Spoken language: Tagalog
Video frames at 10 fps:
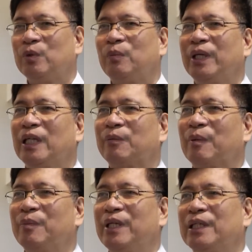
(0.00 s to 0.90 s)
mo, mahirap
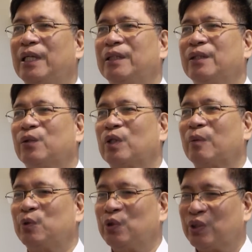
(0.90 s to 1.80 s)
sabihin natin
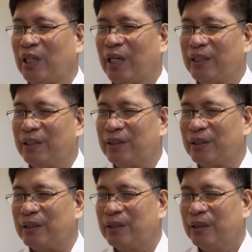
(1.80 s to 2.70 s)
corruption sa
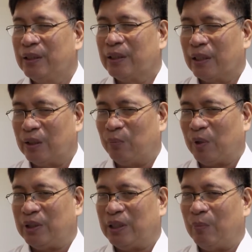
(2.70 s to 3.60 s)
INC. Kasi
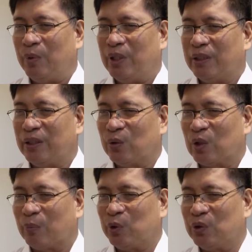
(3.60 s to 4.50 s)
pag sinabi natin
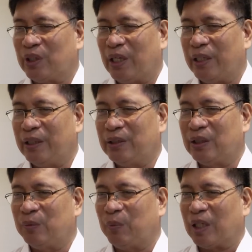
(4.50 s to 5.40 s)
corruption sa
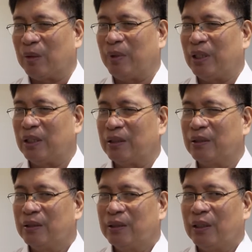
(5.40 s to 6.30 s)
INC, para bang
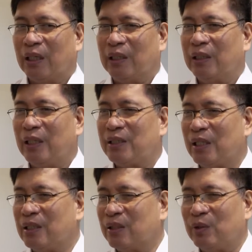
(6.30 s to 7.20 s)
ang
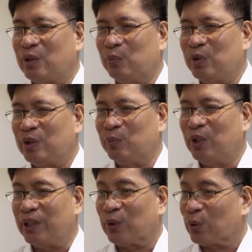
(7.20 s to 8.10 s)
iglesia ni Cristo
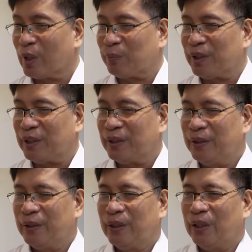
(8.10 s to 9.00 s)
mismo ay corrupt eh.
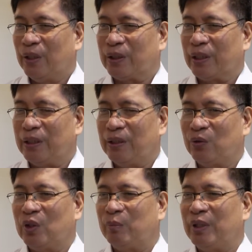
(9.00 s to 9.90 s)
Mm. Okay,
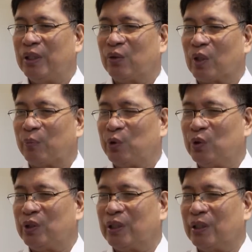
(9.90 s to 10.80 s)
ito naman ay
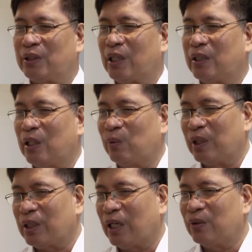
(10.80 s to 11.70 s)
corruption ng isa,
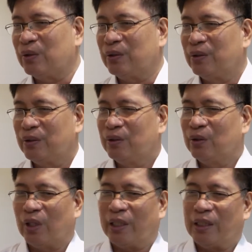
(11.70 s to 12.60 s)
dalawang tao,
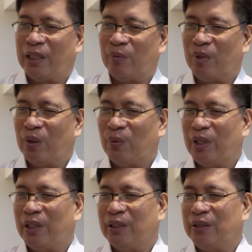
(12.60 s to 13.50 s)
o kaya
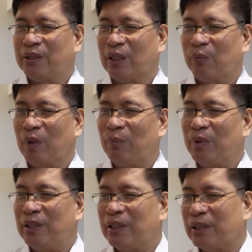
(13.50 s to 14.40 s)
halimbawa eh, isang
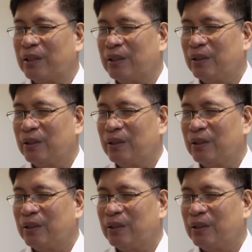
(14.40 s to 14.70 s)
pamilya